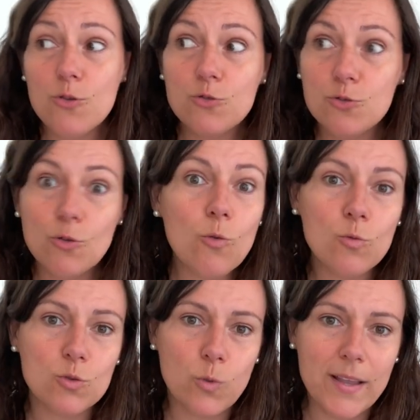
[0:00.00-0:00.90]
ce
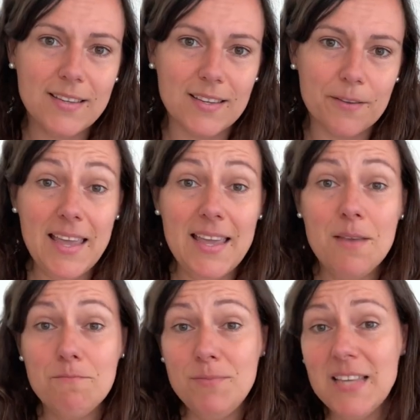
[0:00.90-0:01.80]
qu'on souhaite
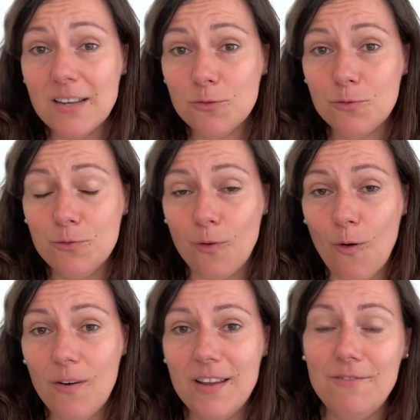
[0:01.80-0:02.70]
et bien
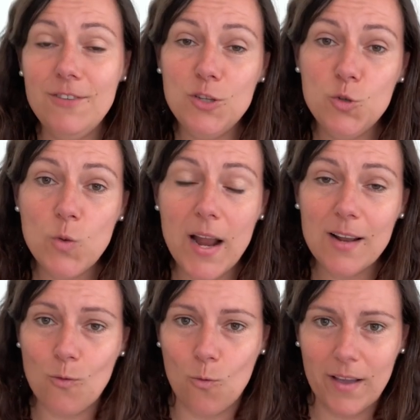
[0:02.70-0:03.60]
souvent les
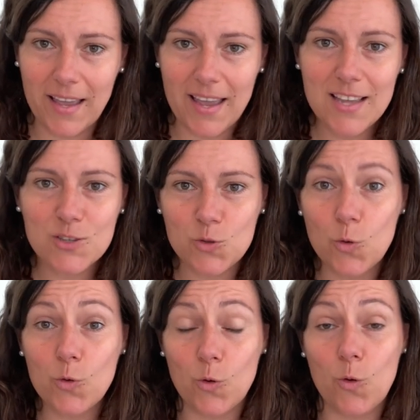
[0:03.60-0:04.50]
visuels qu'on crée,
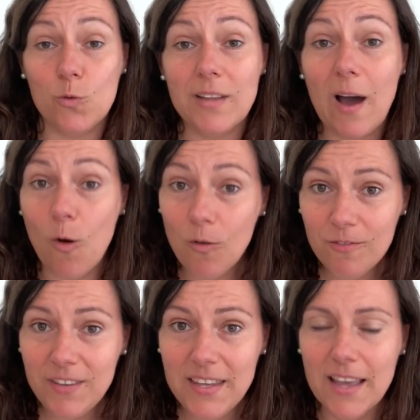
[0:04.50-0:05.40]
ceux qu'on a
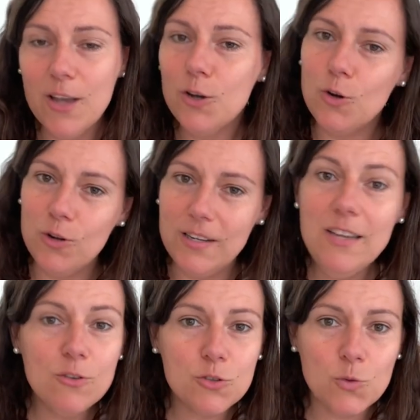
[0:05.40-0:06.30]
envie que le
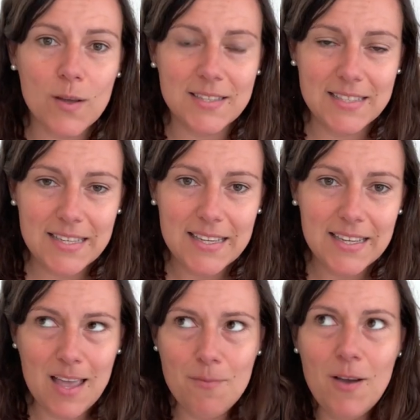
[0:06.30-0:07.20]
client choisit,
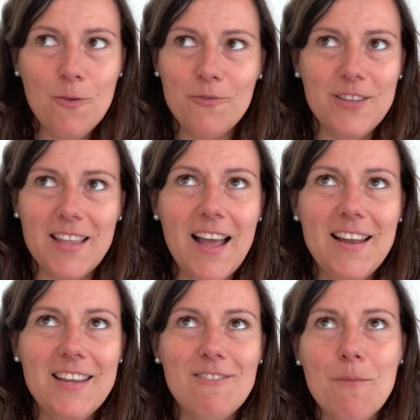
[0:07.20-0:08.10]
eh ben au
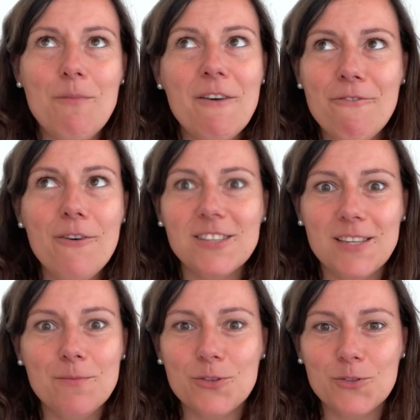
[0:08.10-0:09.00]
final il va pas
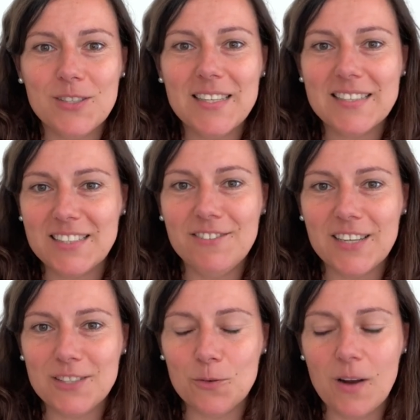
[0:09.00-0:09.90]
forcément choisir ces
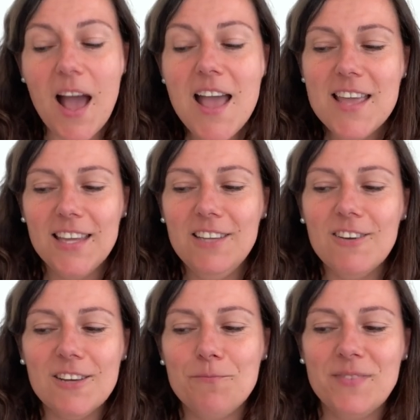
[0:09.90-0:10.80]
versions-là, il
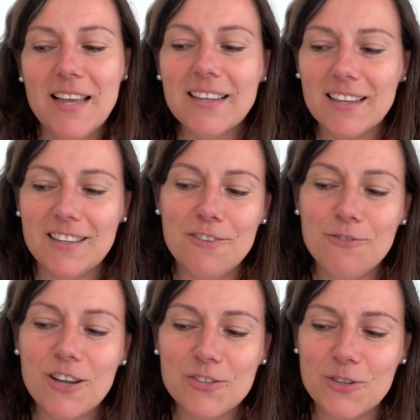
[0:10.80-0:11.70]
va peut-être des
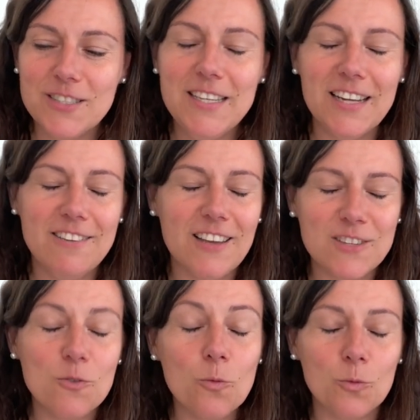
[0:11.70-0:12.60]
fois choisir les
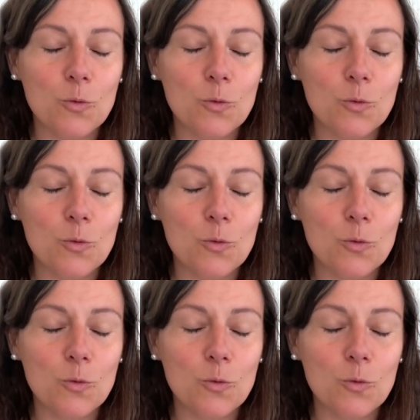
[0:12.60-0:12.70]
versions qu'on